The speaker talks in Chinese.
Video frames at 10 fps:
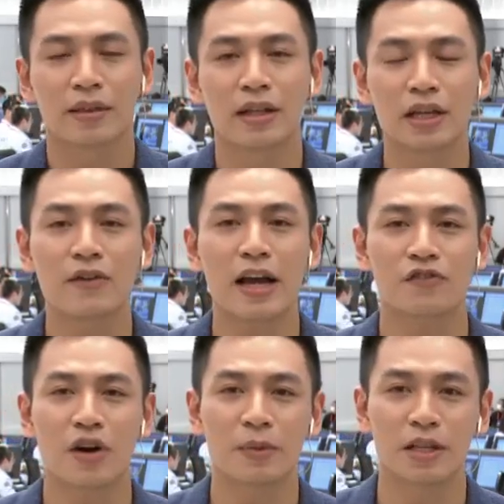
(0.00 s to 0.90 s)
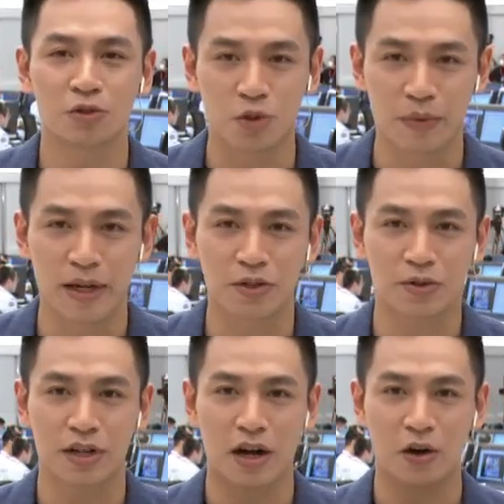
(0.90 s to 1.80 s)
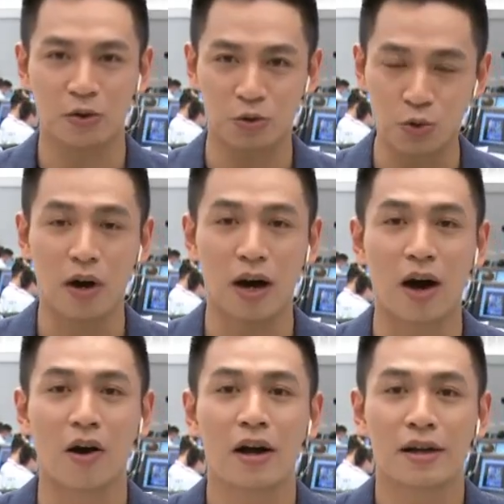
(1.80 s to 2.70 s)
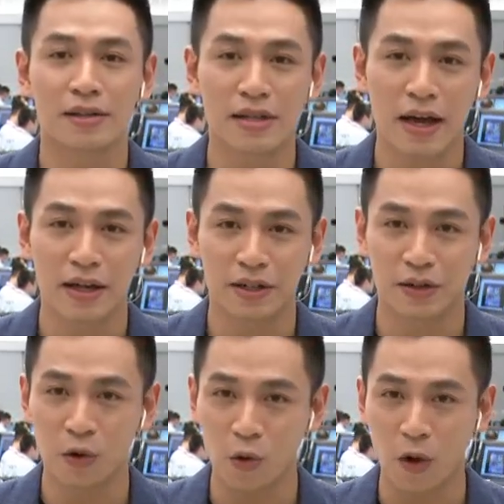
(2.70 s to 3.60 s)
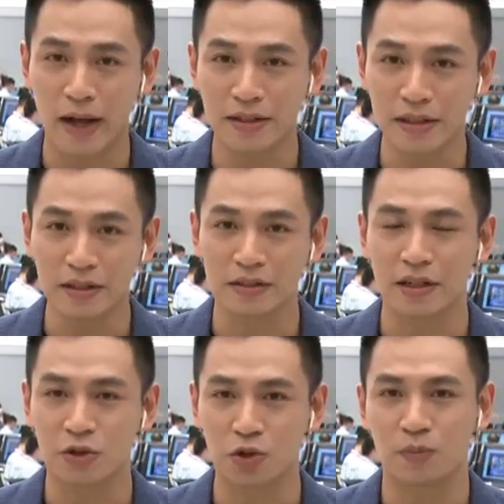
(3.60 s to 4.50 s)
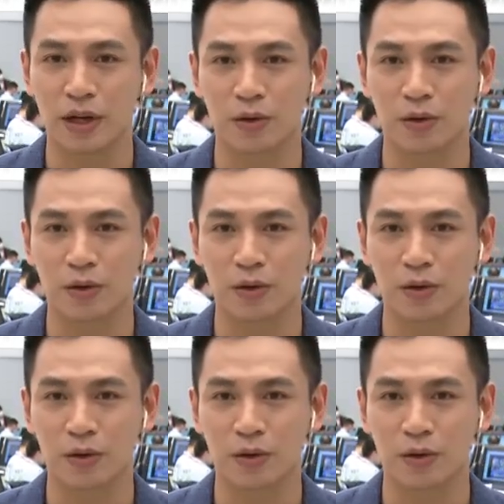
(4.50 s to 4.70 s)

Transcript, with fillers: 那另外一方面的准备，就是要做好载人环境的准